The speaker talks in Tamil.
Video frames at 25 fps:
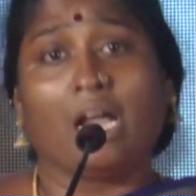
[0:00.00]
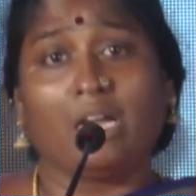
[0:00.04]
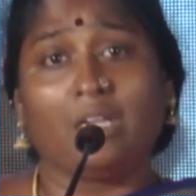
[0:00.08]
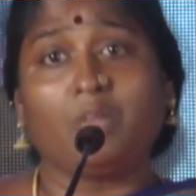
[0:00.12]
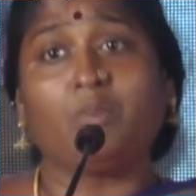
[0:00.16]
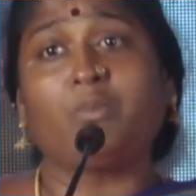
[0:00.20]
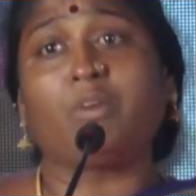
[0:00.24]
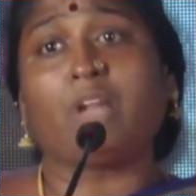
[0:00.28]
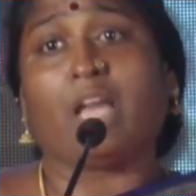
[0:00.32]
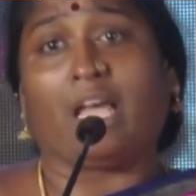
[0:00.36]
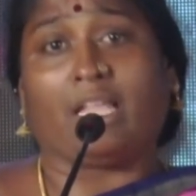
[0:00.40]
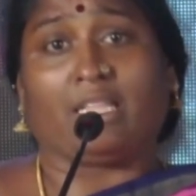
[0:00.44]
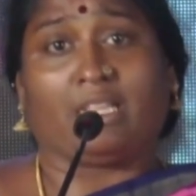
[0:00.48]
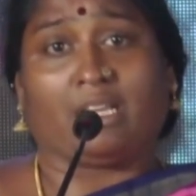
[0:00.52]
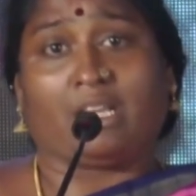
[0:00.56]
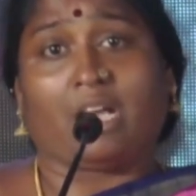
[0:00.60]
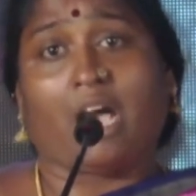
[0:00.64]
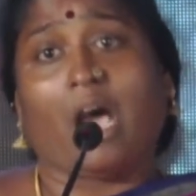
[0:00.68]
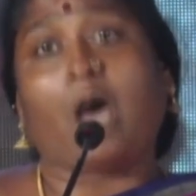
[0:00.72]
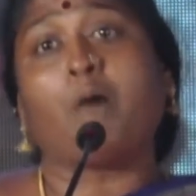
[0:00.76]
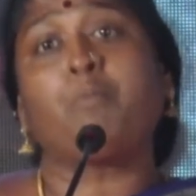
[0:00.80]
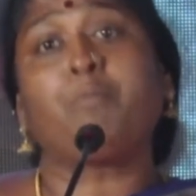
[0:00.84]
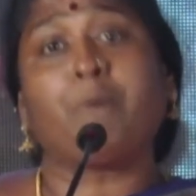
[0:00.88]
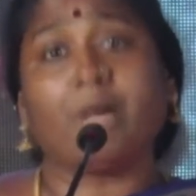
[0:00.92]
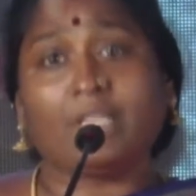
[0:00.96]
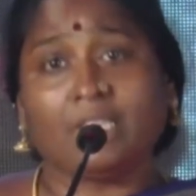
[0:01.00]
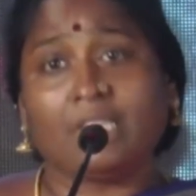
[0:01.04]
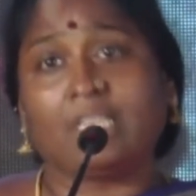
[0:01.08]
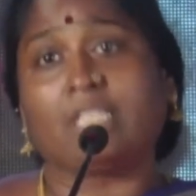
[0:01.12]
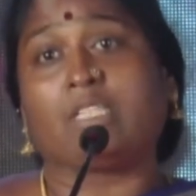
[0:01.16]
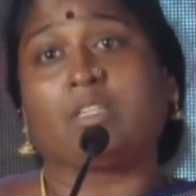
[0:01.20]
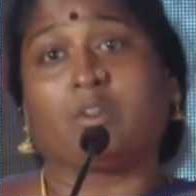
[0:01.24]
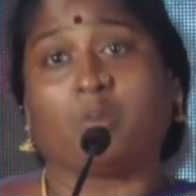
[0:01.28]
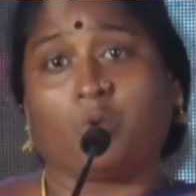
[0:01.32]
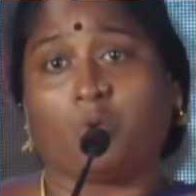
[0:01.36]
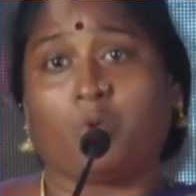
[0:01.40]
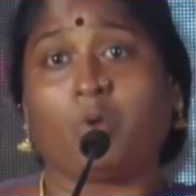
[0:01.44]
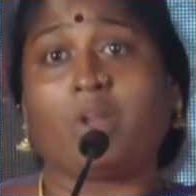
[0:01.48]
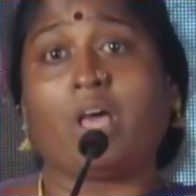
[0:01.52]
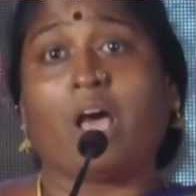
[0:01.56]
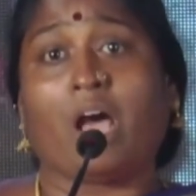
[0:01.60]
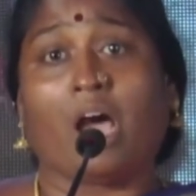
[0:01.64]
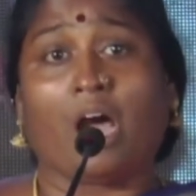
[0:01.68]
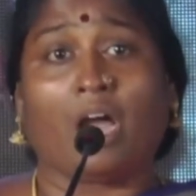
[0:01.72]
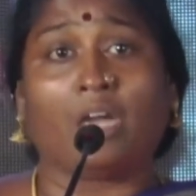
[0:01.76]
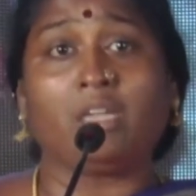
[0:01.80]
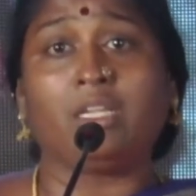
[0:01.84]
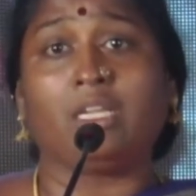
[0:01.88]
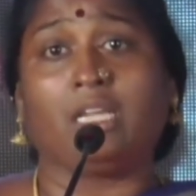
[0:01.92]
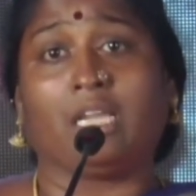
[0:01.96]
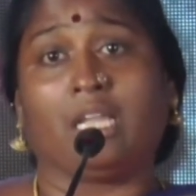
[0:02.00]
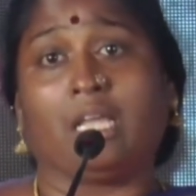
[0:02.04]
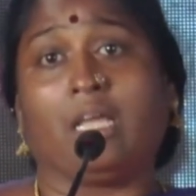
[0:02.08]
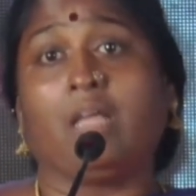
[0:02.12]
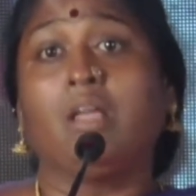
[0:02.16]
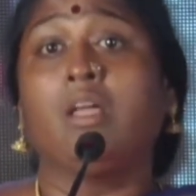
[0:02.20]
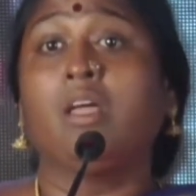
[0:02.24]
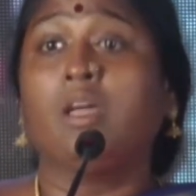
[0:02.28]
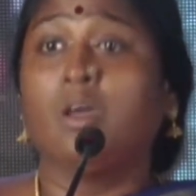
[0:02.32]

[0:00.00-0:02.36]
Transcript: அழுகுறா அதை காப்பாற்றுறதுக்கு கூட ஆள் இல்லை